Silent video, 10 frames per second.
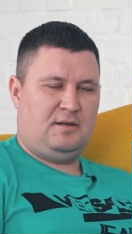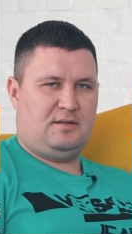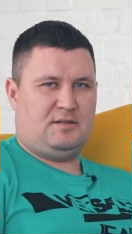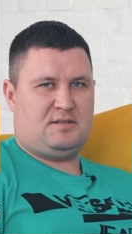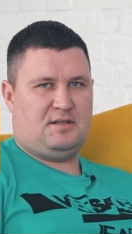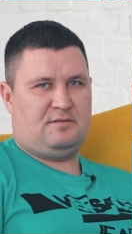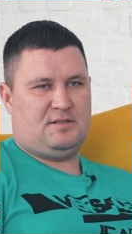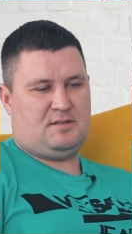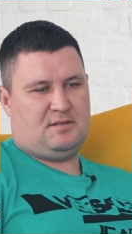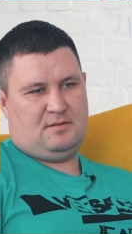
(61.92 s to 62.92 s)
Это
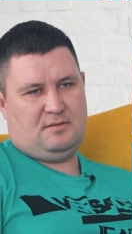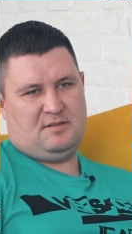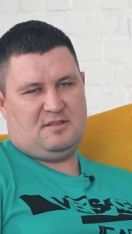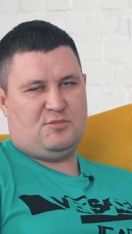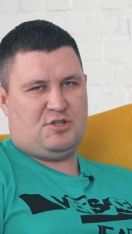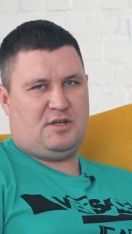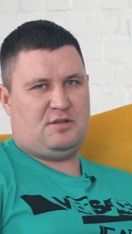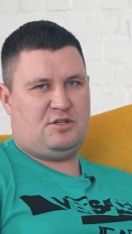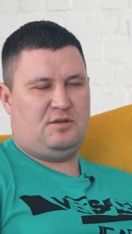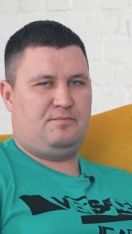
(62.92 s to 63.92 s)
сервис,
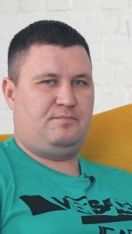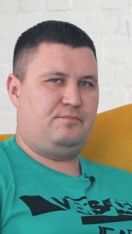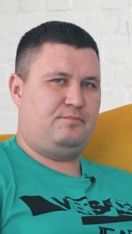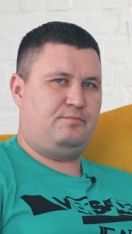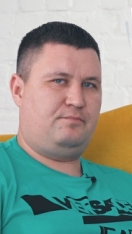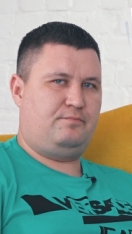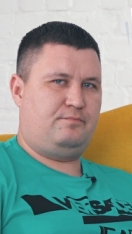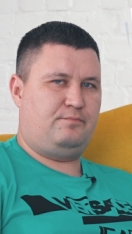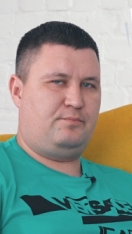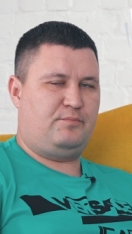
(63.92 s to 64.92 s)
совмещающий
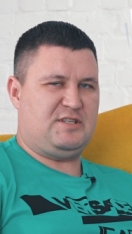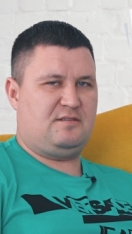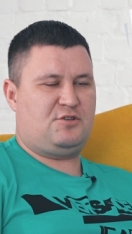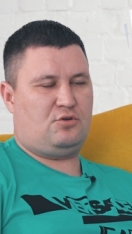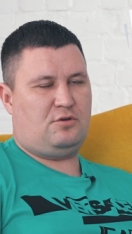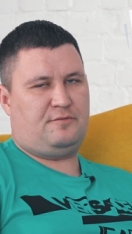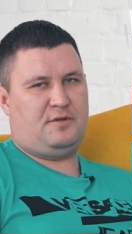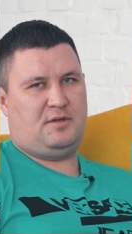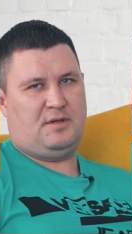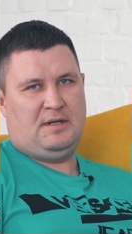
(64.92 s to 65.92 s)
поставщиков
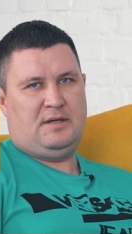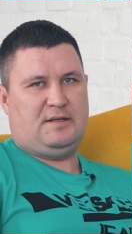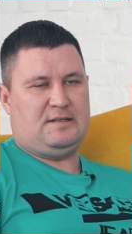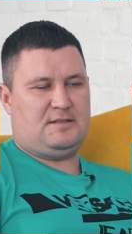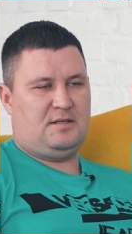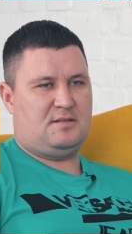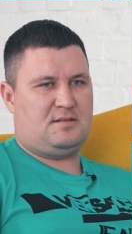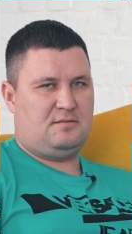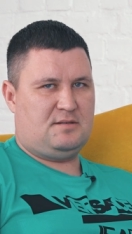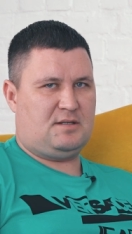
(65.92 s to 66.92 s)
и
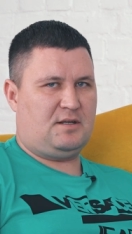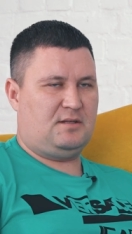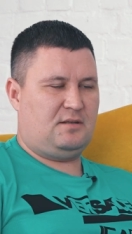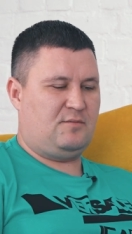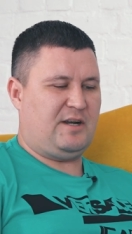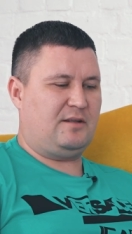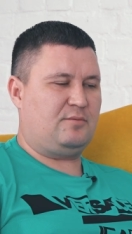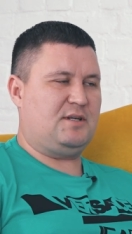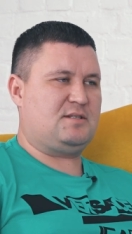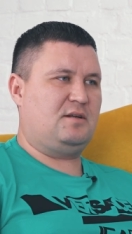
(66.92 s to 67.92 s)
гостиниц. Закрытый
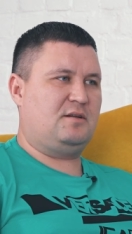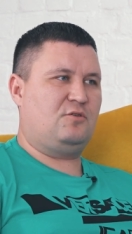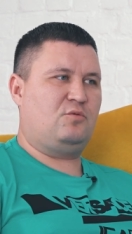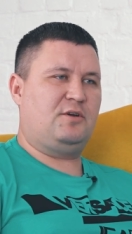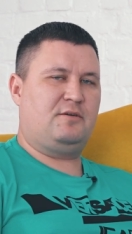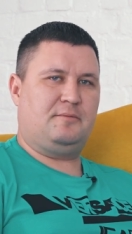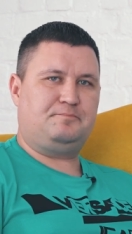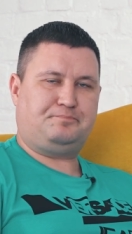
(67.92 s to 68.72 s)
маркетплейс для них, грубо говоря.